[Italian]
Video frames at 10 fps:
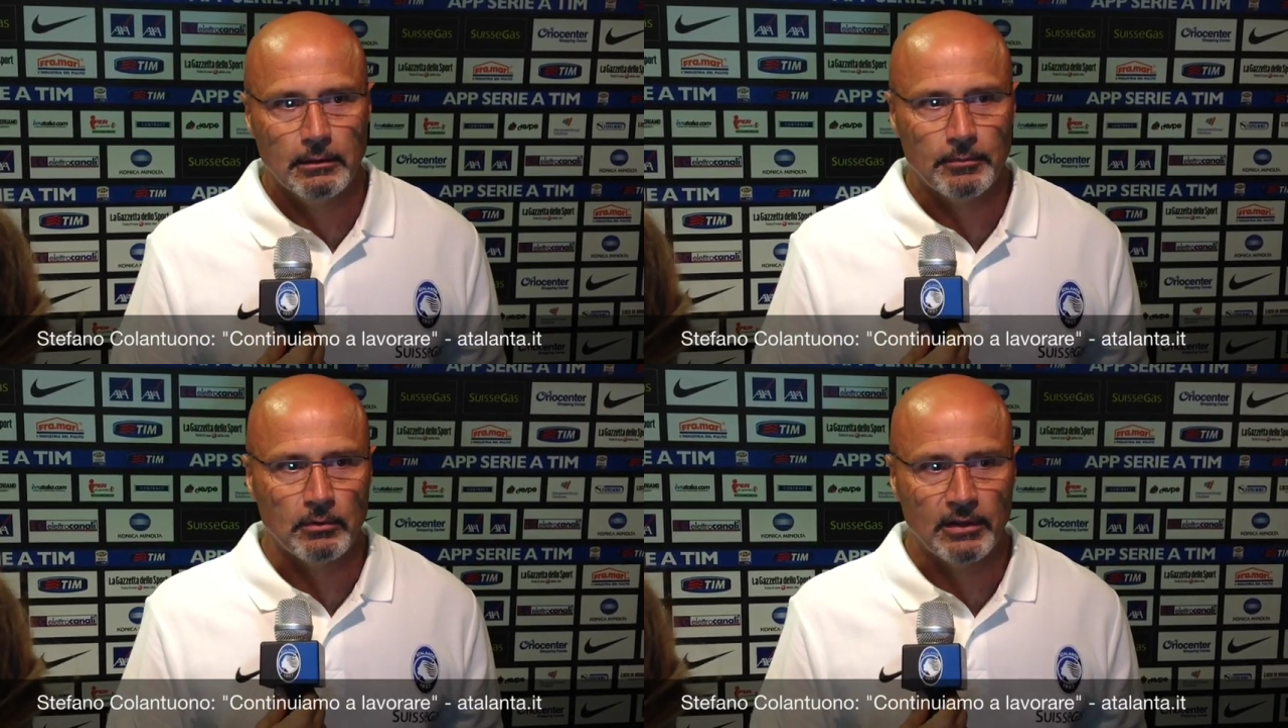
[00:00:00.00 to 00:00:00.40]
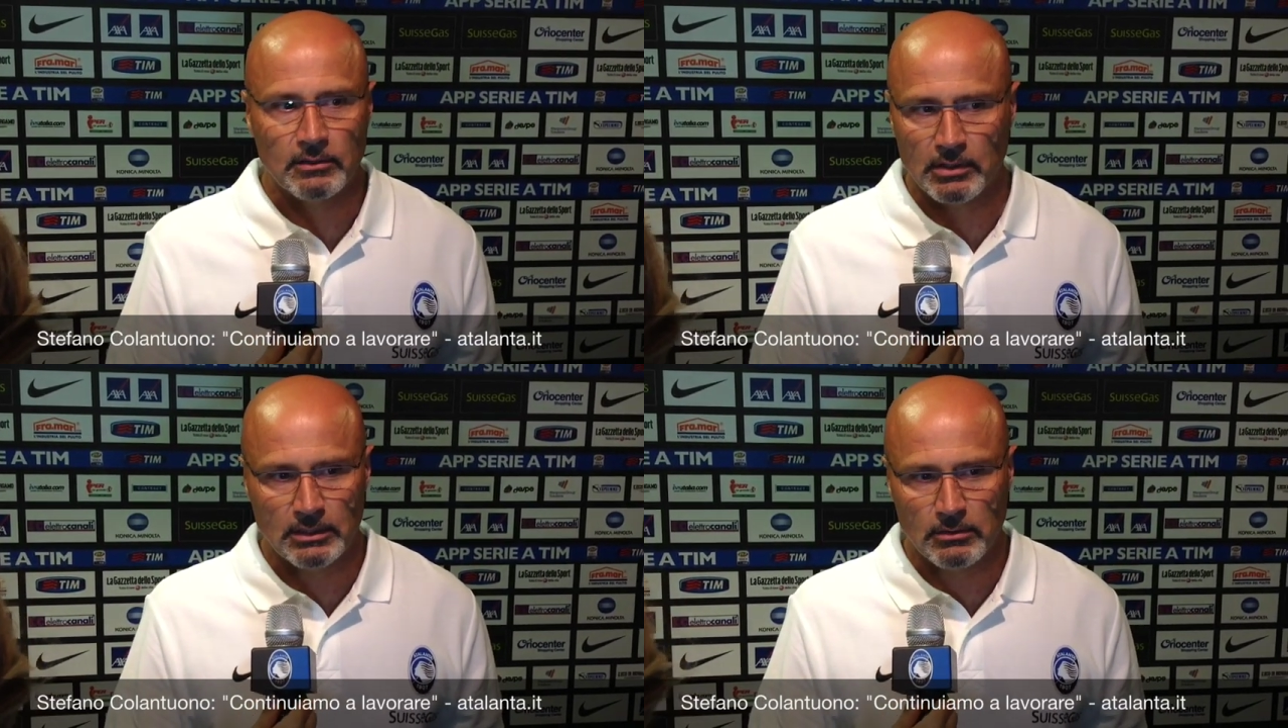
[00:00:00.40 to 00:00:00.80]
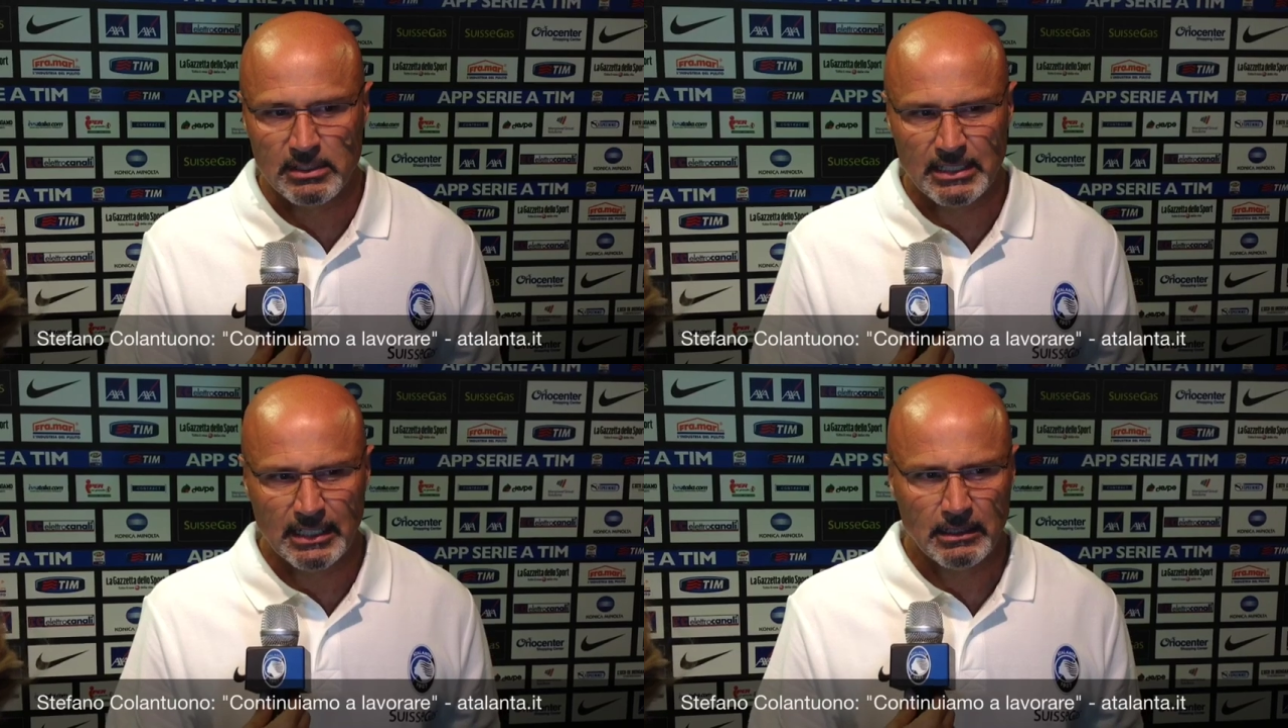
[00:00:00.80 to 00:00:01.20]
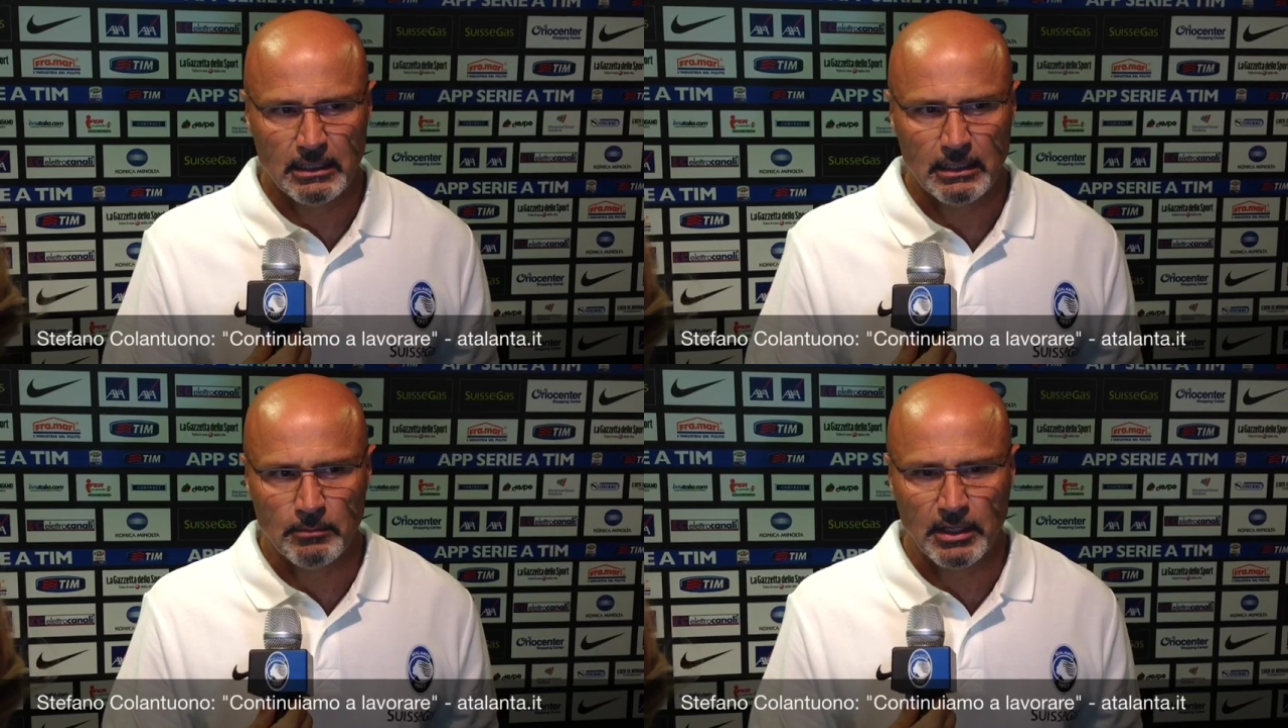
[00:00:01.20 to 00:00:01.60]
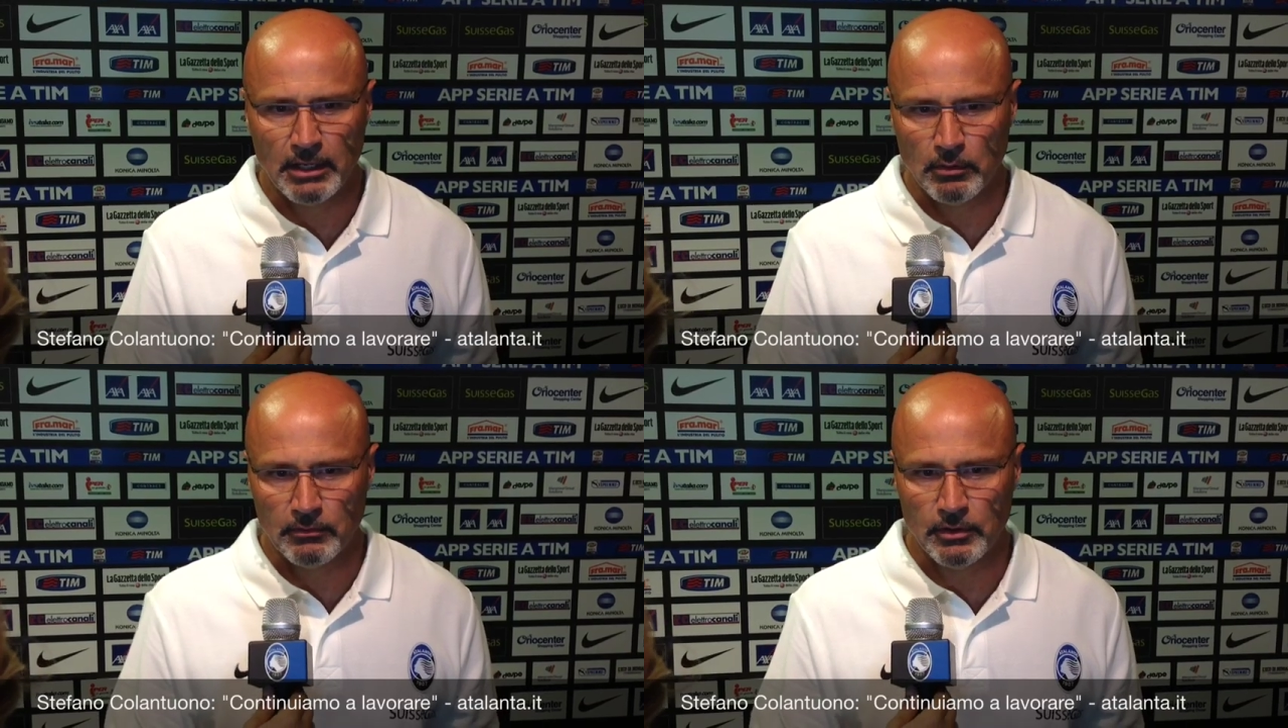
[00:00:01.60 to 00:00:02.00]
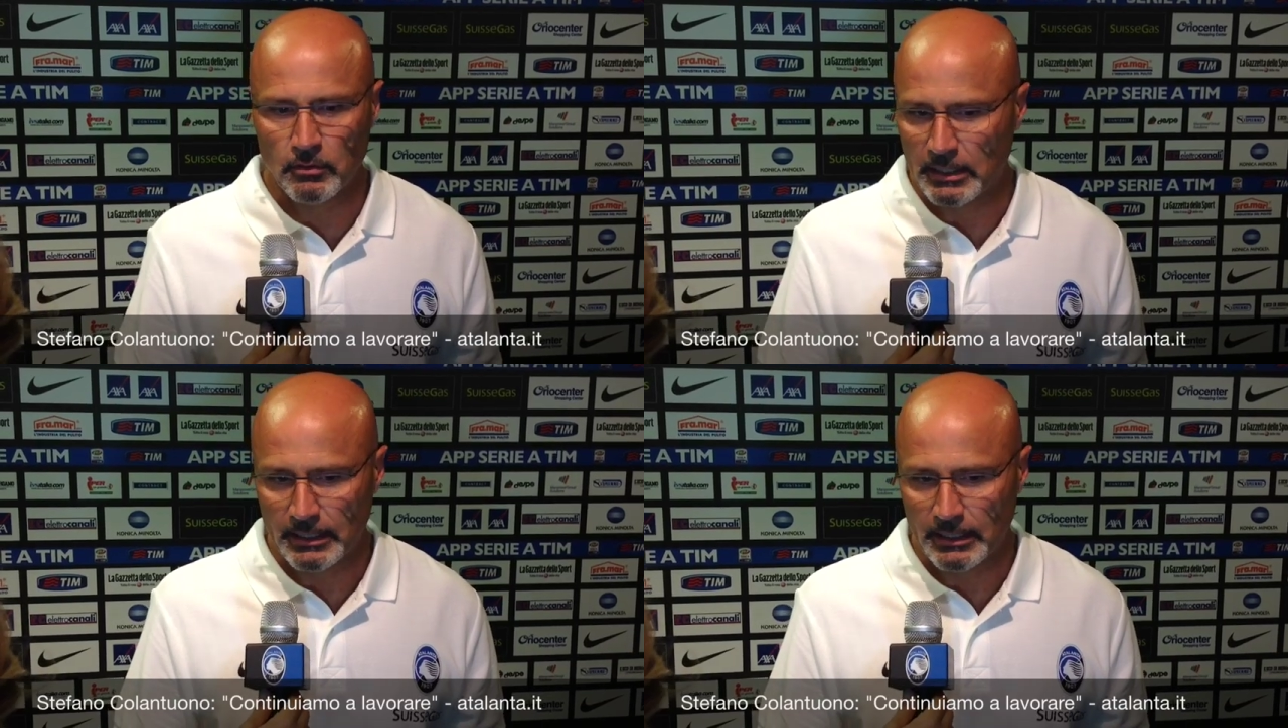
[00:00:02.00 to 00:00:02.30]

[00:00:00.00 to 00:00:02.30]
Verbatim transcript: abbiamo fatto credo sette amichevoli finora,